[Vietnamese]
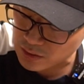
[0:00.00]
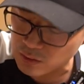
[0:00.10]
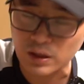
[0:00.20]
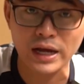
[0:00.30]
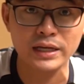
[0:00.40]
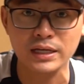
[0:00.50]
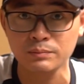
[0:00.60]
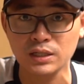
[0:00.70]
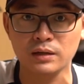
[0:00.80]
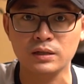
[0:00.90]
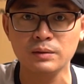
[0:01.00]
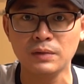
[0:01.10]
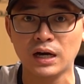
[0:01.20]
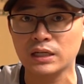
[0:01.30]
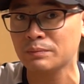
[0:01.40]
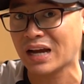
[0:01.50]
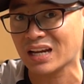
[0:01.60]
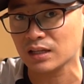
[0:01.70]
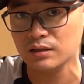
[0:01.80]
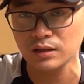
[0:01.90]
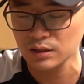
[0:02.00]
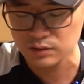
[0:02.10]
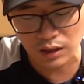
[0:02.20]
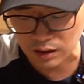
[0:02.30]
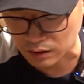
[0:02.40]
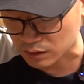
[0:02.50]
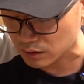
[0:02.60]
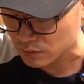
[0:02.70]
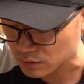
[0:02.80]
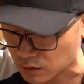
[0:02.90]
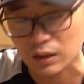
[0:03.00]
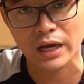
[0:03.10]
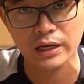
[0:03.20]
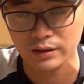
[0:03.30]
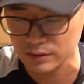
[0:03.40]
xưa nó hai kim chỉnh kim L kim H đấy rất là khó khó thay